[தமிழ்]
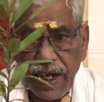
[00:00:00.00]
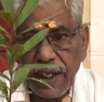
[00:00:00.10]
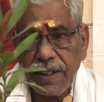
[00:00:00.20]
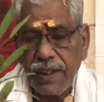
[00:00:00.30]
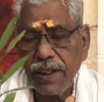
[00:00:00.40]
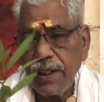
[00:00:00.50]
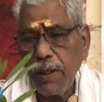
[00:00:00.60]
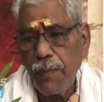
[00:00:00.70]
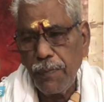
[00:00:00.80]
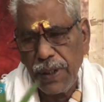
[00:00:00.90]
வளர்ந்து
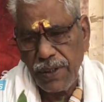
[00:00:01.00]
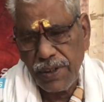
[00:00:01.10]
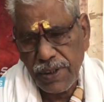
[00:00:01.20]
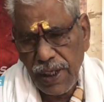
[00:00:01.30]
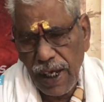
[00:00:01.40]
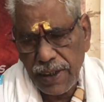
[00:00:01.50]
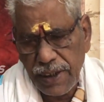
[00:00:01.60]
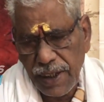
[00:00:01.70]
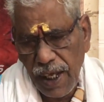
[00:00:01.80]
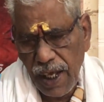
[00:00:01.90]

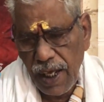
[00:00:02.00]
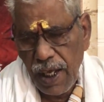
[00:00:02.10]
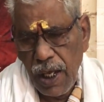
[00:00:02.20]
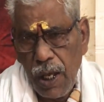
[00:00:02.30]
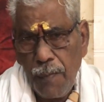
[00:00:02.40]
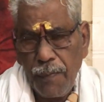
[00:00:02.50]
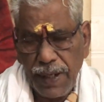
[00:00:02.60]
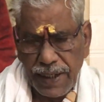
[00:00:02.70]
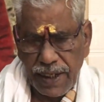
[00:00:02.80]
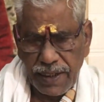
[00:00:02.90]
பெருசாச்சுன்னா
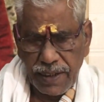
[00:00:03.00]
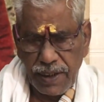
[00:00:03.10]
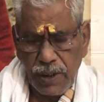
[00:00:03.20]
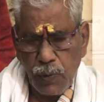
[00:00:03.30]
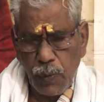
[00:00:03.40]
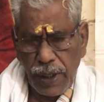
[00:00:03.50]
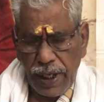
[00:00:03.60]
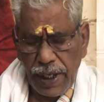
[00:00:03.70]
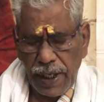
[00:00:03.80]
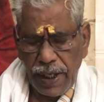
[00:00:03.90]
படர்ந்து
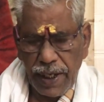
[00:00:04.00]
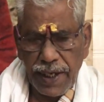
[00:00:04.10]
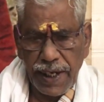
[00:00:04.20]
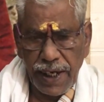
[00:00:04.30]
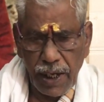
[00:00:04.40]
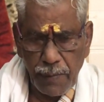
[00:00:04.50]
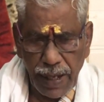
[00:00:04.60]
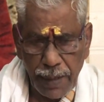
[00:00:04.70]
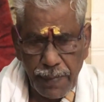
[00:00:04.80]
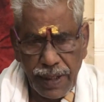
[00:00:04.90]
ஒரே நிழல்
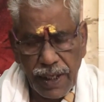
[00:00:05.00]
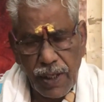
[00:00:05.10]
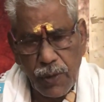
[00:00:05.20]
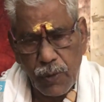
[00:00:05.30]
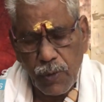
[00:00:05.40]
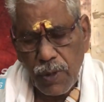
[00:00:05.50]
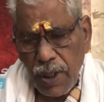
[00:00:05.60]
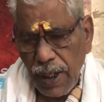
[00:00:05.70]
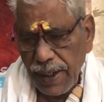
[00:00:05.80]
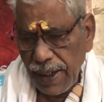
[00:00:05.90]
மயமாக தான் இருக்கும்
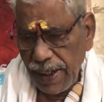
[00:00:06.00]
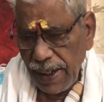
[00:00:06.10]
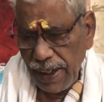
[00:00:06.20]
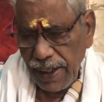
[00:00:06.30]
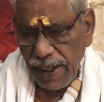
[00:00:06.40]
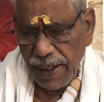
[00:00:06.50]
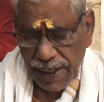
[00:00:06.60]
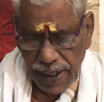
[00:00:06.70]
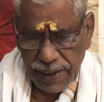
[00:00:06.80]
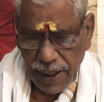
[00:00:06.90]
நிறைய
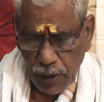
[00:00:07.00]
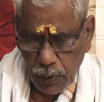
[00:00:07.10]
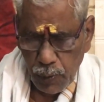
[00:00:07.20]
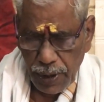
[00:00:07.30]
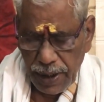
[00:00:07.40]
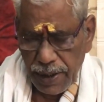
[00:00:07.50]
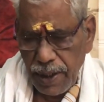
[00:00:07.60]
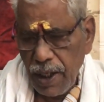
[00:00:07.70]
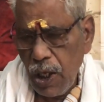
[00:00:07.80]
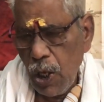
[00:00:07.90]
நிழல்
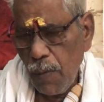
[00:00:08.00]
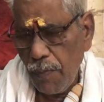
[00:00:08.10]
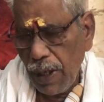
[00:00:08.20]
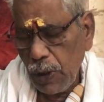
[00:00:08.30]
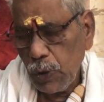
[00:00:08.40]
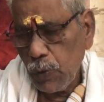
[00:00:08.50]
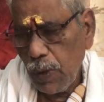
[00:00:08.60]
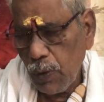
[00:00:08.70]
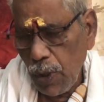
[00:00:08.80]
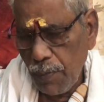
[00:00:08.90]
தரக்கூடியது
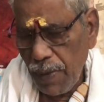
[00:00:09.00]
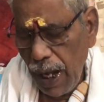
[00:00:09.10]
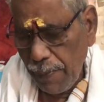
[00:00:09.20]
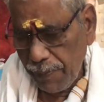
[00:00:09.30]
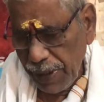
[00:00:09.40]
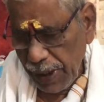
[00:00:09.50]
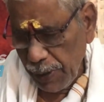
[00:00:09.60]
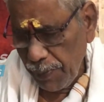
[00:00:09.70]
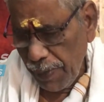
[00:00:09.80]
மருத்துவ குணம் அப்படின்னு